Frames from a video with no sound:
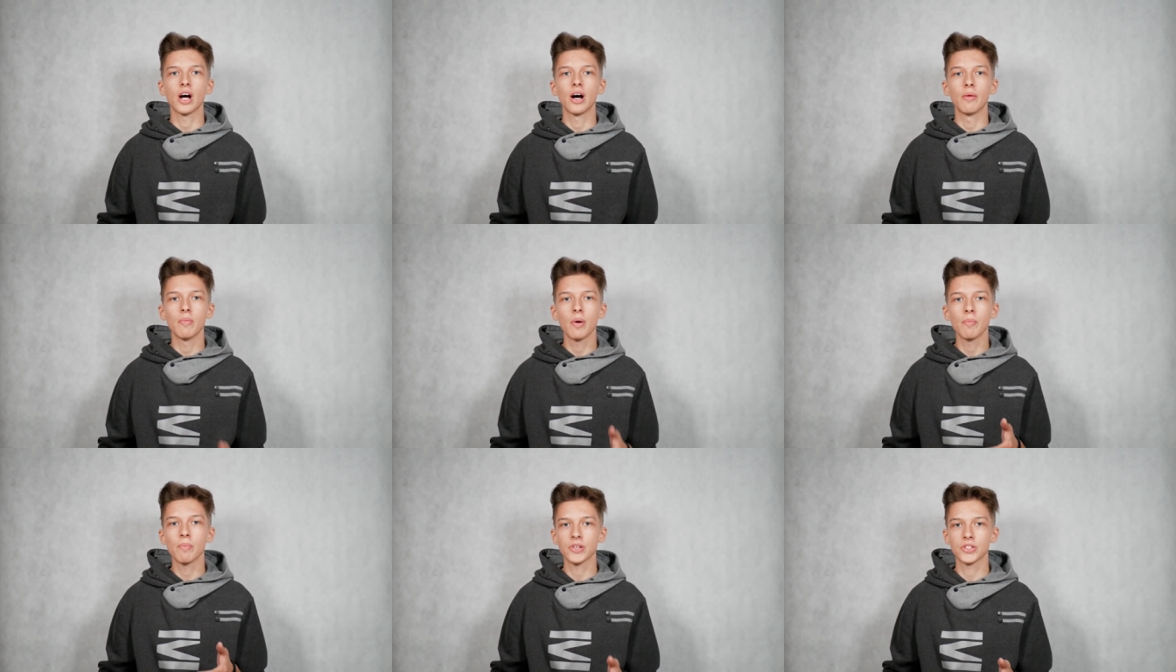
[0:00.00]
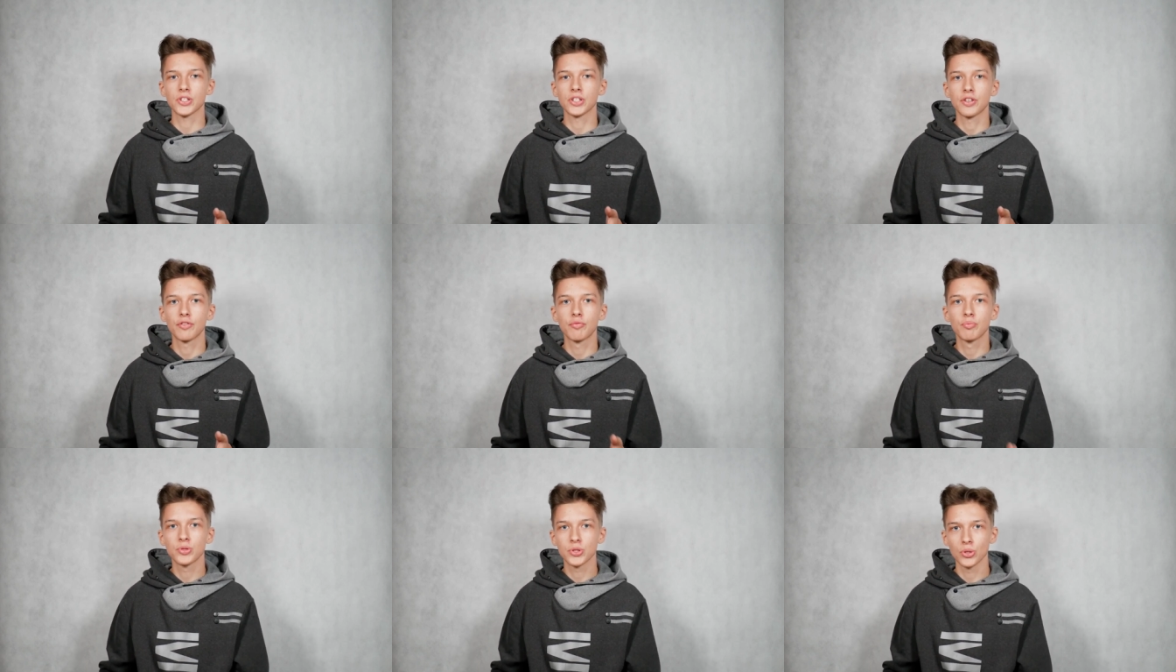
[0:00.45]
A mam
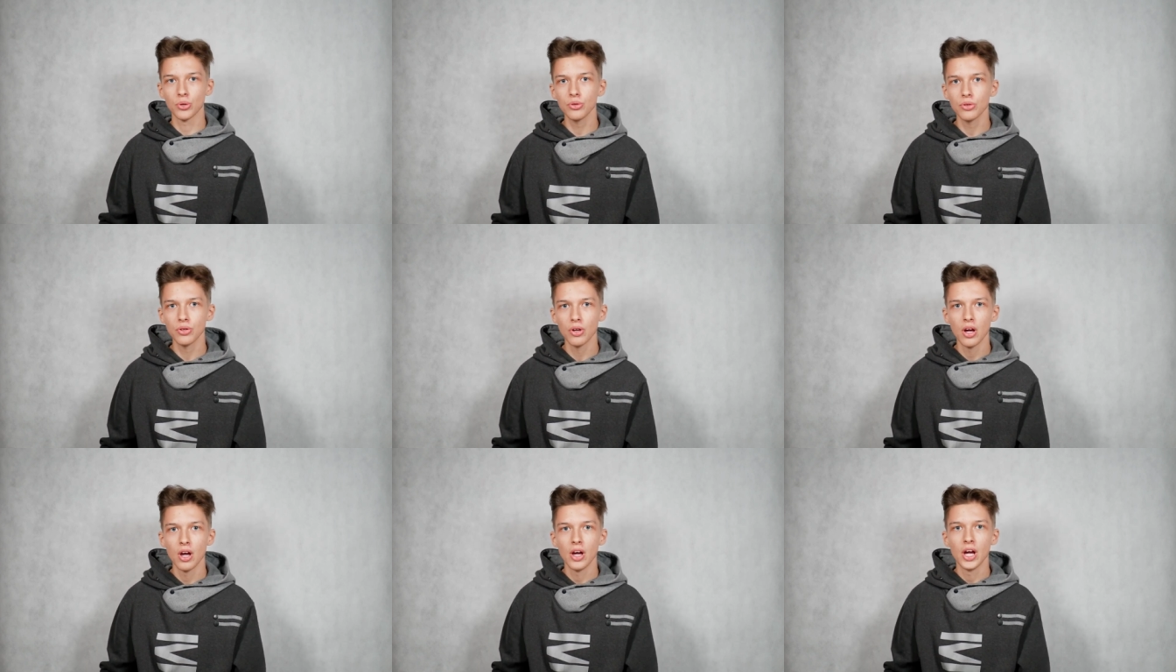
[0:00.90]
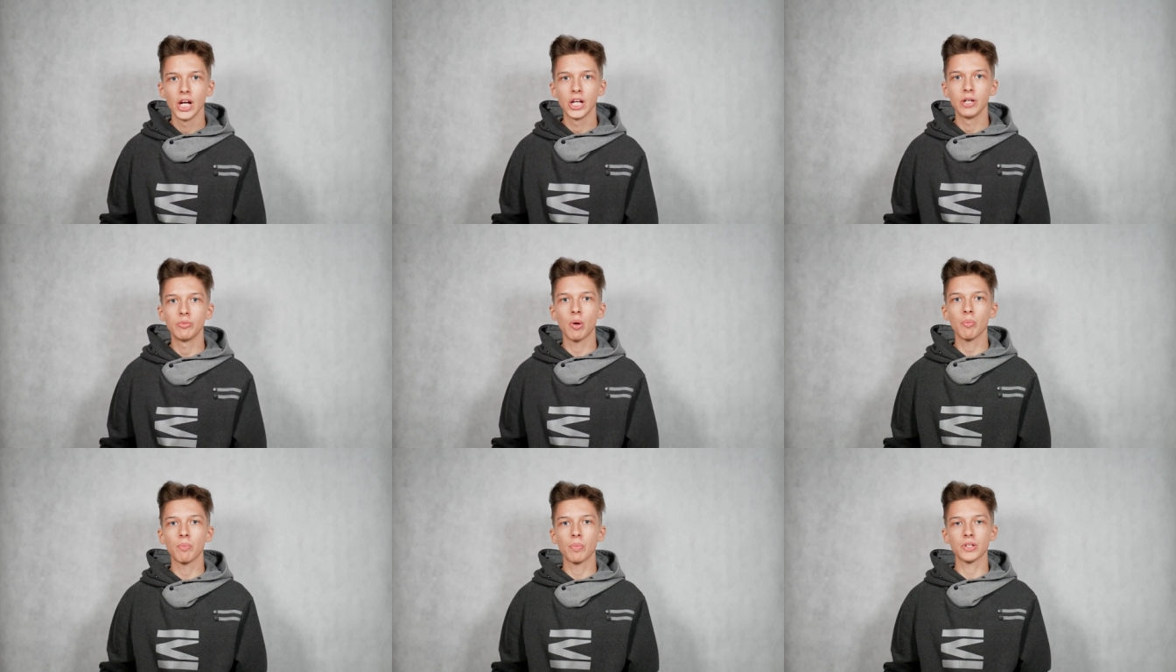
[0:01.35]
patrzeć w przód
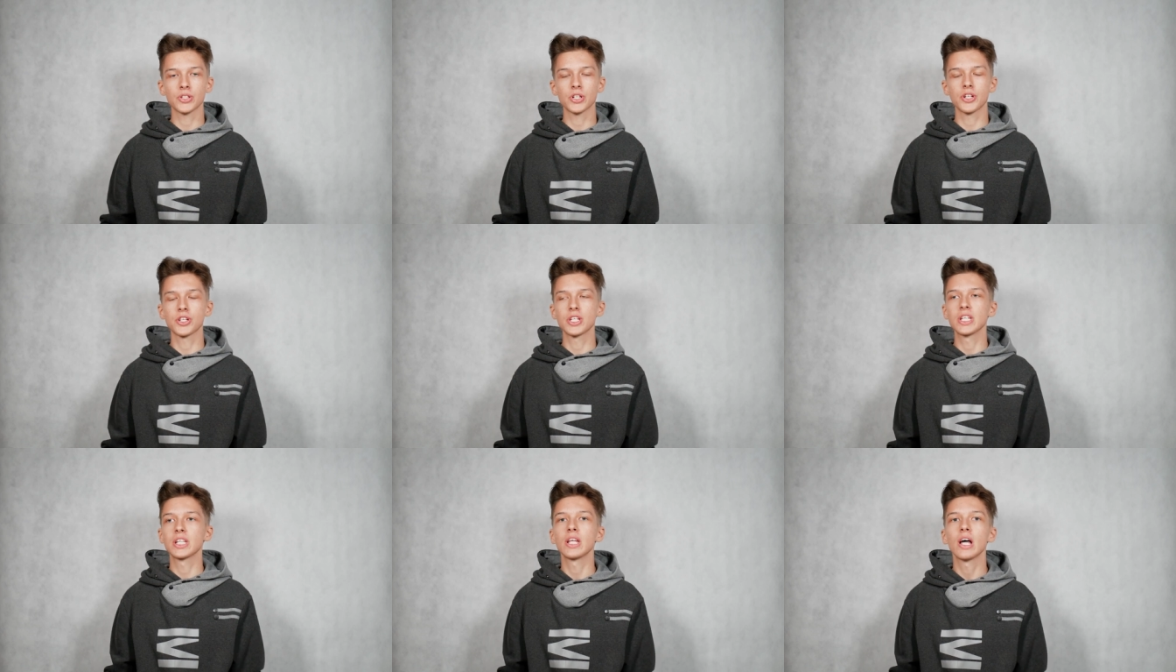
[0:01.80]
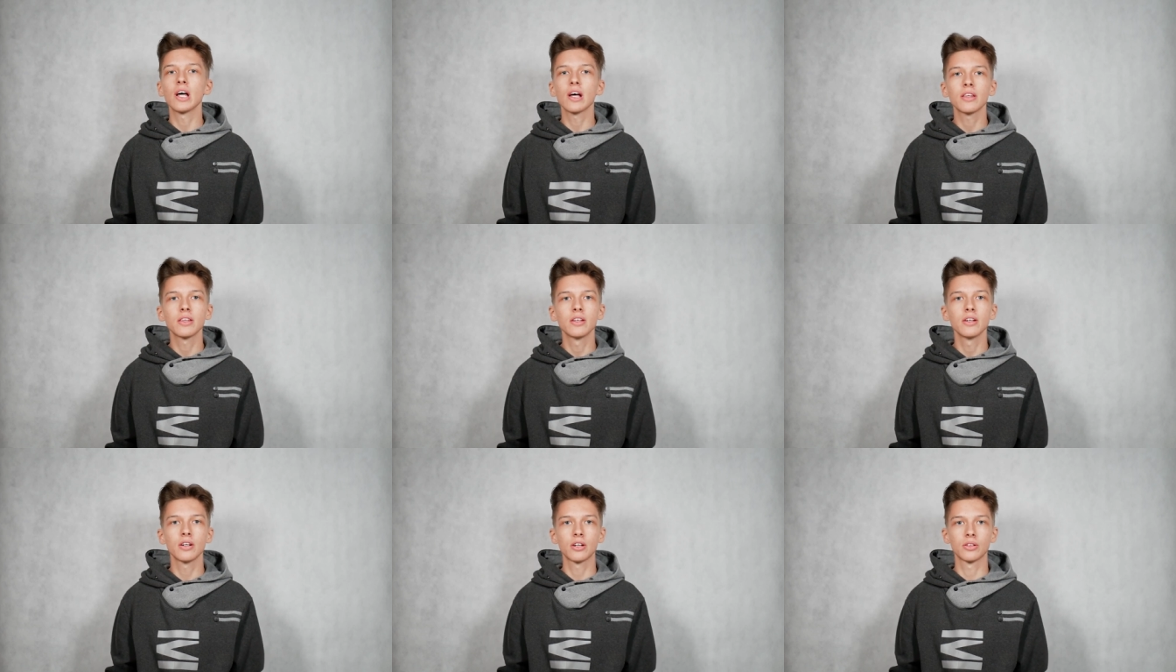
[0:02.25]
i mam patrzeć na
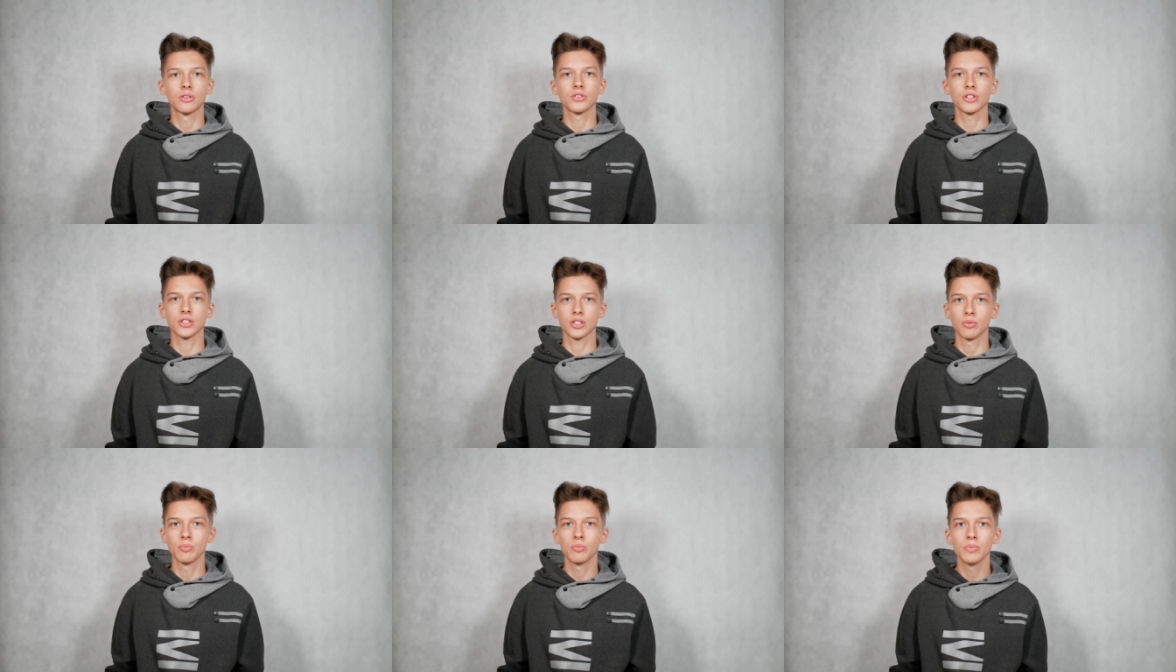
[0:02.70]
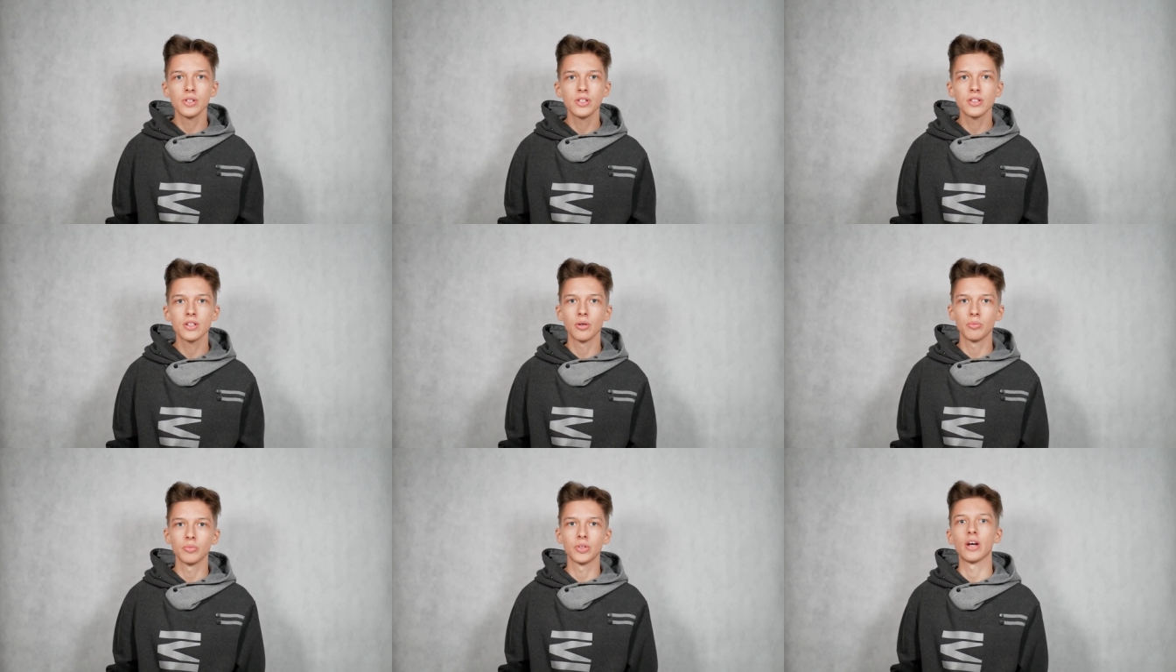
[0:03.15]
tych, którzy są
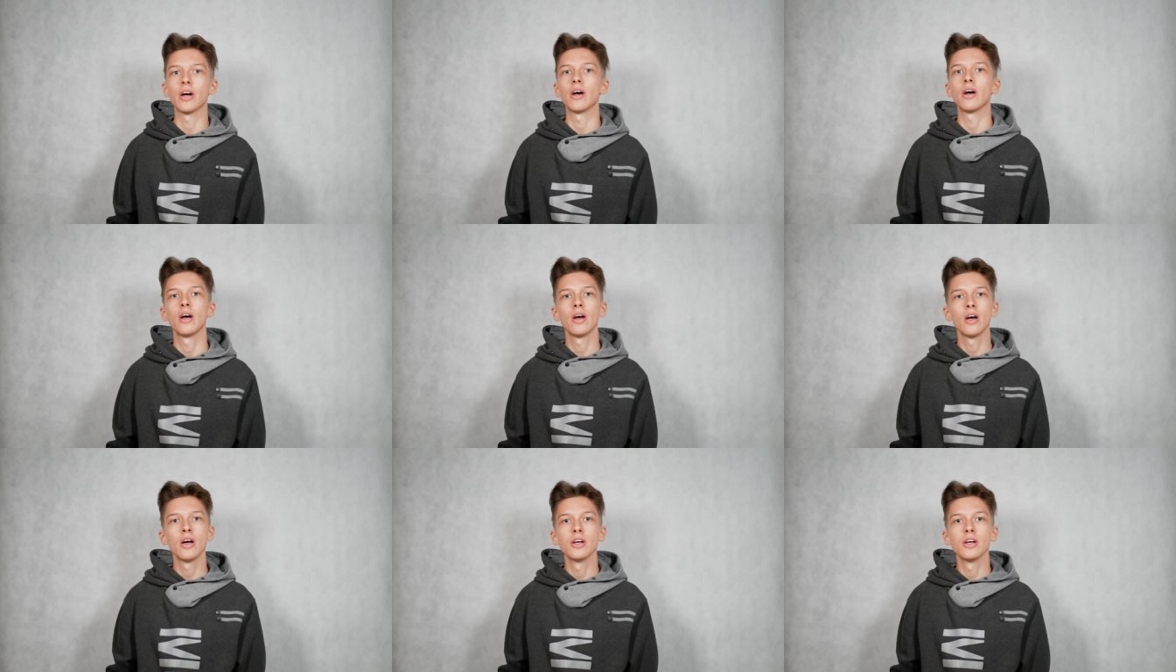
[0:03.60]
blisko mnie.